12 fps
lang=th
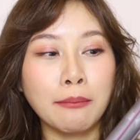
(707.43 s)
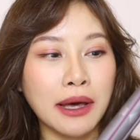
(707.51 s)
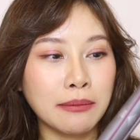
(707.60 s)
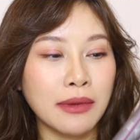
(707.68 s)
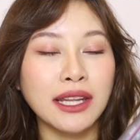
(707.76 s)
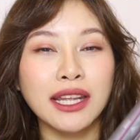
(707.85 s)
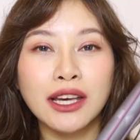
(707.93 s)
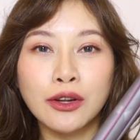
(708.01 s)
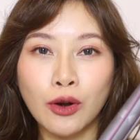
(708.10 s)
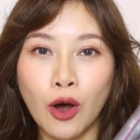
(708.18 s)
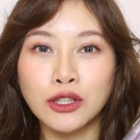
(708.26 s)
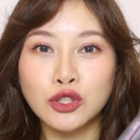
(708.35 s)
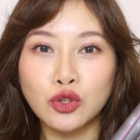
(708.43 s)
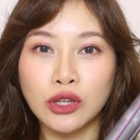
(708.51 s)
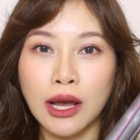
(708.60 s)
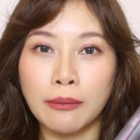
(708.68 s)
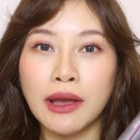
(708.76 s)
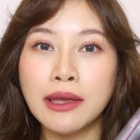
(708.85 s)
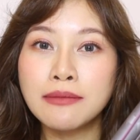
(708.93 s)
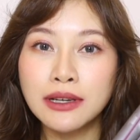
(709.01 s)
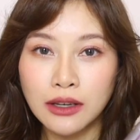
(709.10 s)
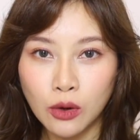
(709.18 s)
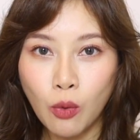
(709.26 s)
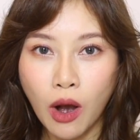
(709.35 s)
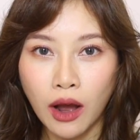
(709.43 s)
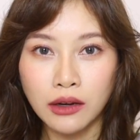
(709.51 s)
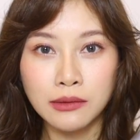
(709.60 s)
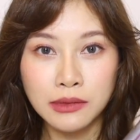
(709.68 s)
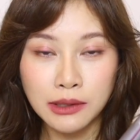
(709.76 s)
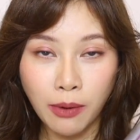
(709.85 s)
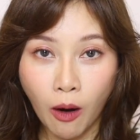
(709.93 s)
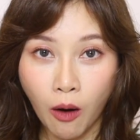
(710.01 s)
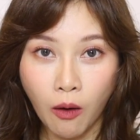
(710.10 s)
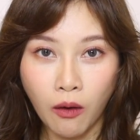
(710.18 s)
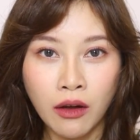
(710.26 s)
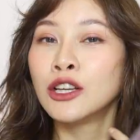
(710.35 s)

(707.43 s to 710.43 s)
มันไม่ได้ร้อนจนทำให้มือลวกหรือมือพอง